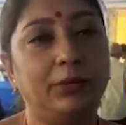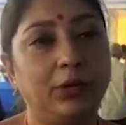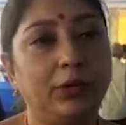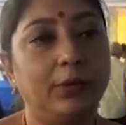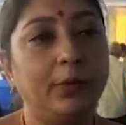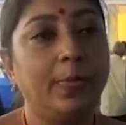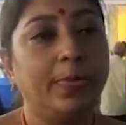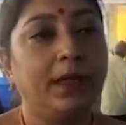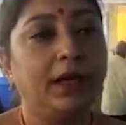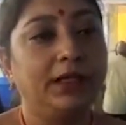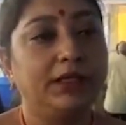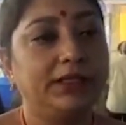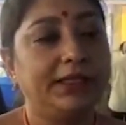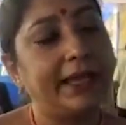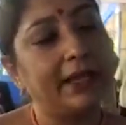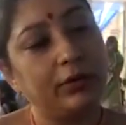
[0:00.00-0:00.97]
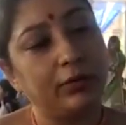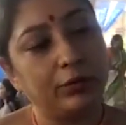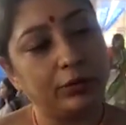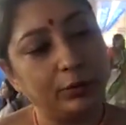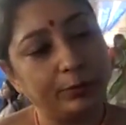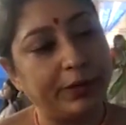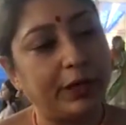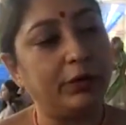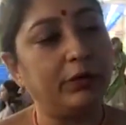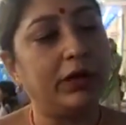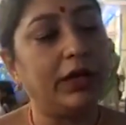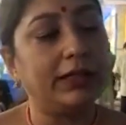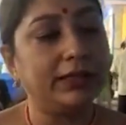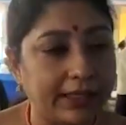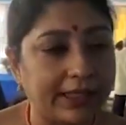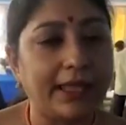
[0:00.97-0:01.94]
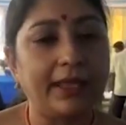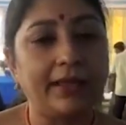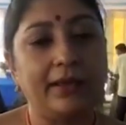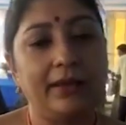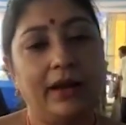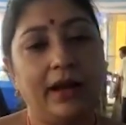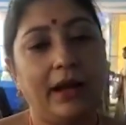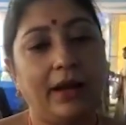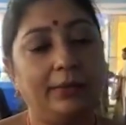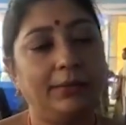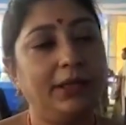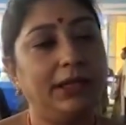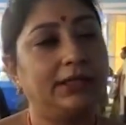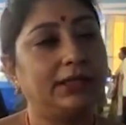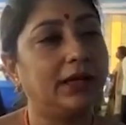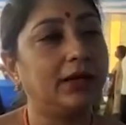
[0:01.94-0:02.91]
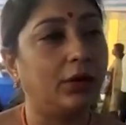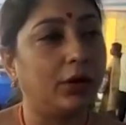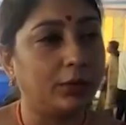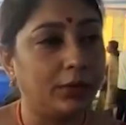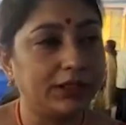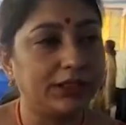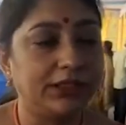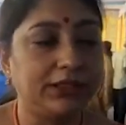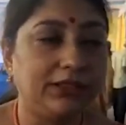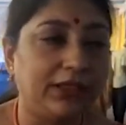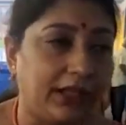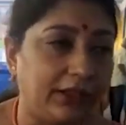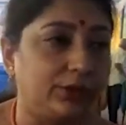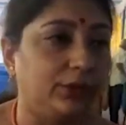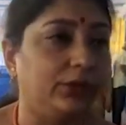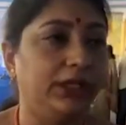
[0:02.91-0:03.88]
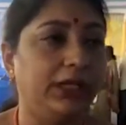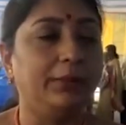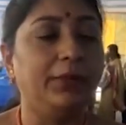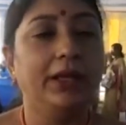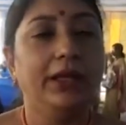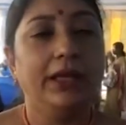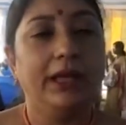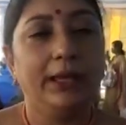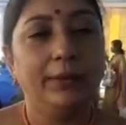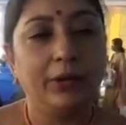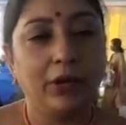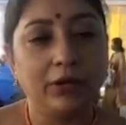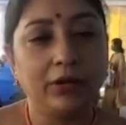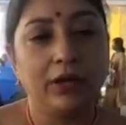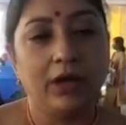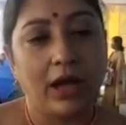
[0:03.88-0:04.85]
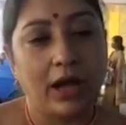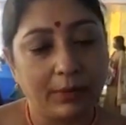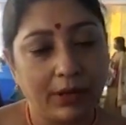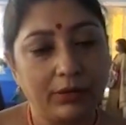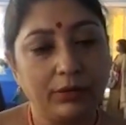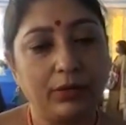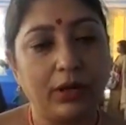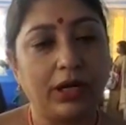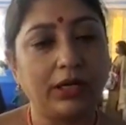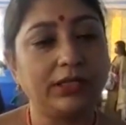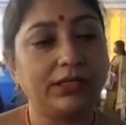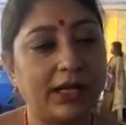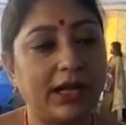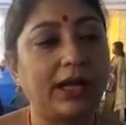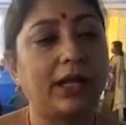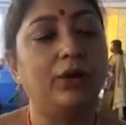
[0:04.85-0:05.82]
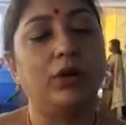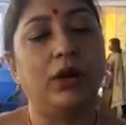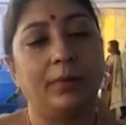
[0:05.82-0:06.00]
পারবো সেই অনুপ্রেরণা থেকেই আমি এটা করবার সিদ্ধান্ত নিলাম এবং আমার ওয়ার্ড ছাড়াও